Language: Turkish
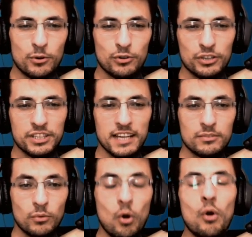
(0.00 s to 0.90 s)

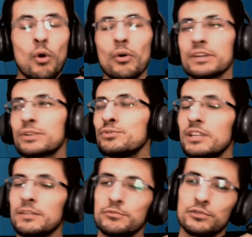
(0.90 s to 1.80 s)
Roket. O
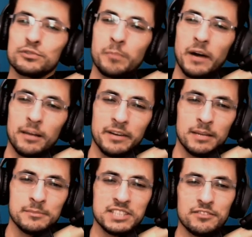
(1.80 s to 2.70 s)
273
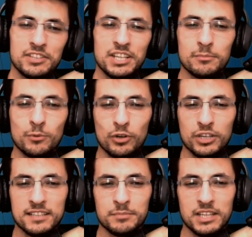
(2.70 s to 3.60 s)
Barbara mı sevineyim?
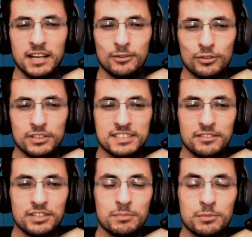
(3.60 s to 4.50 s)
Roket mi geldi ona
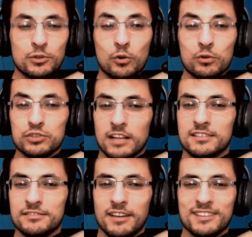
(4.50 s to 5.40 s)
sevineyim? 1900
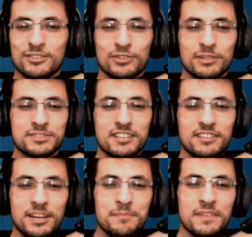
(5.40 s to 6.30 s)
altın verdi ona mı
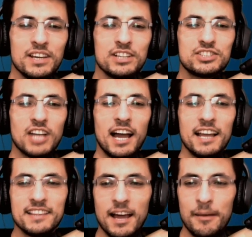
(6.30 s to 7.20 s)
sevineyim?
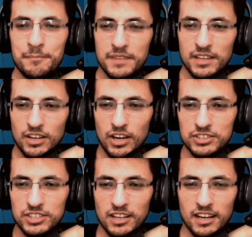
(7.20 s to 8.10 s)
Cehennem
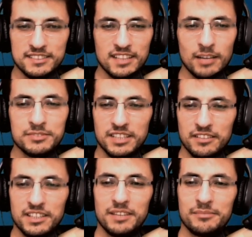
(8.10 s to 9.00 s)
ejderhasına mı
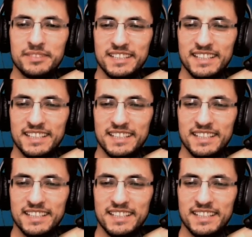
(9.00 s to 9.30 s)
sevineyim?